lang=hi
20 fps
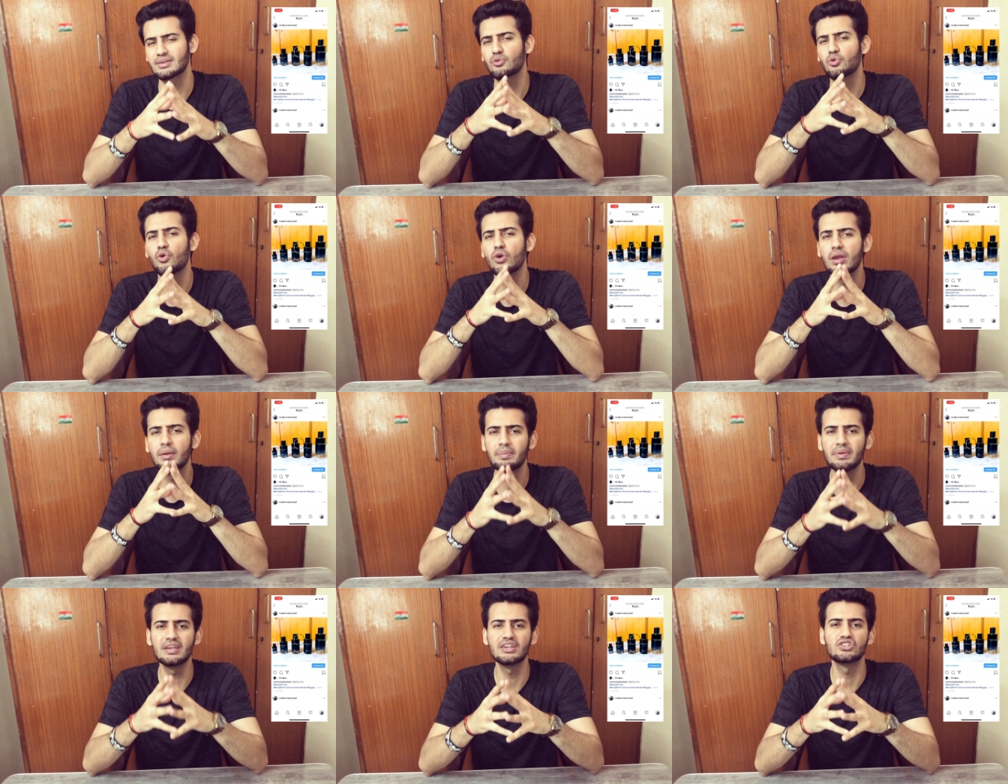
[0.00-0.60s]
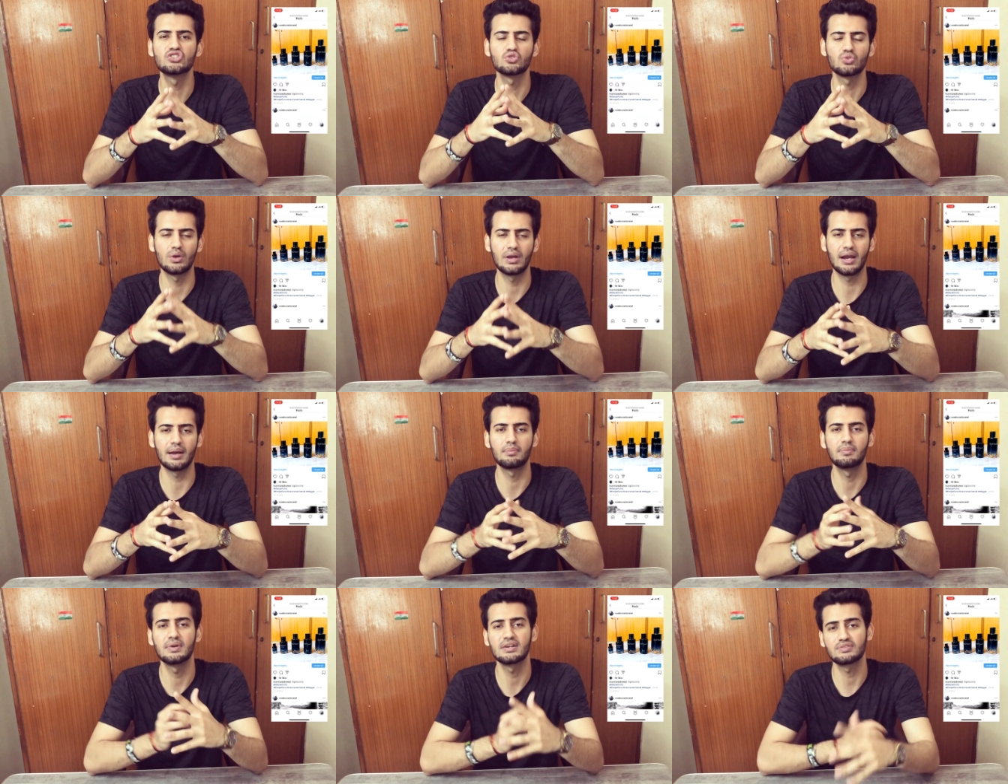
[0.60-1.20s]
कोई भी इशू है
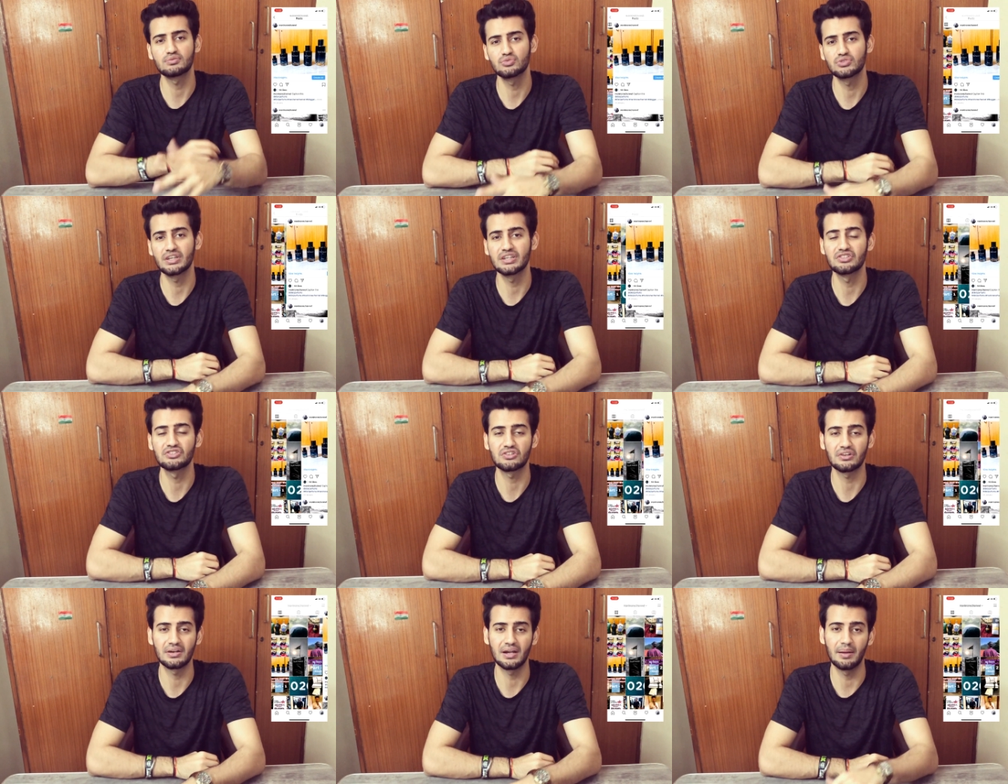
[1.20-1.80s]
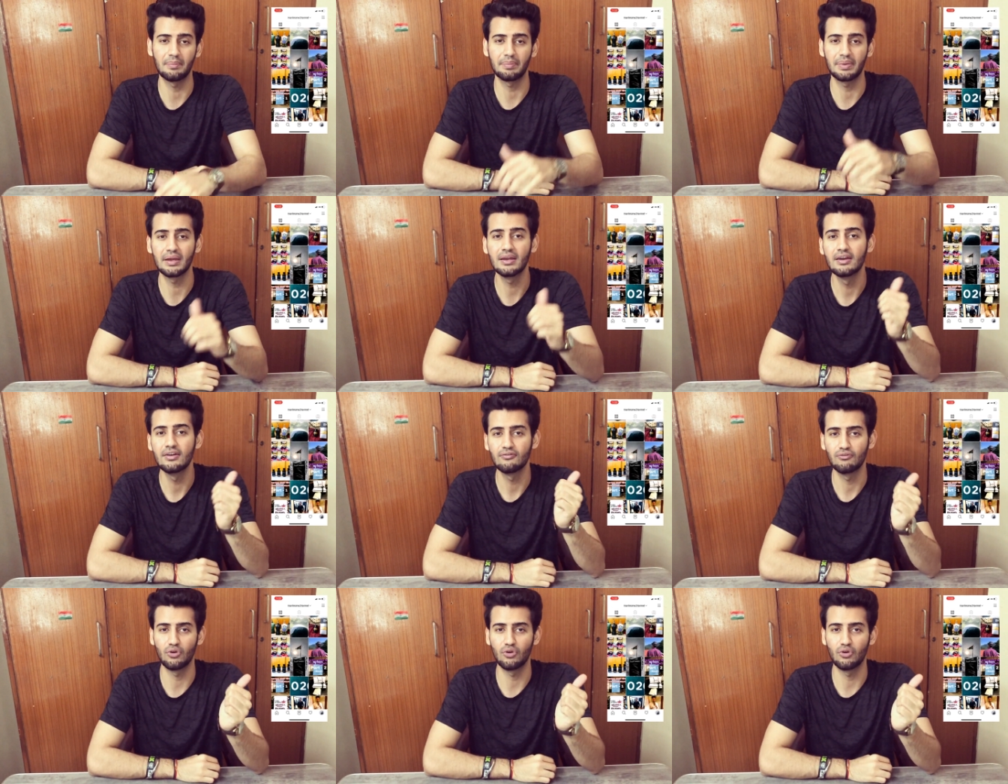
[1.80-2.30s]
आप बस मुझे इंस्टाग्राम पे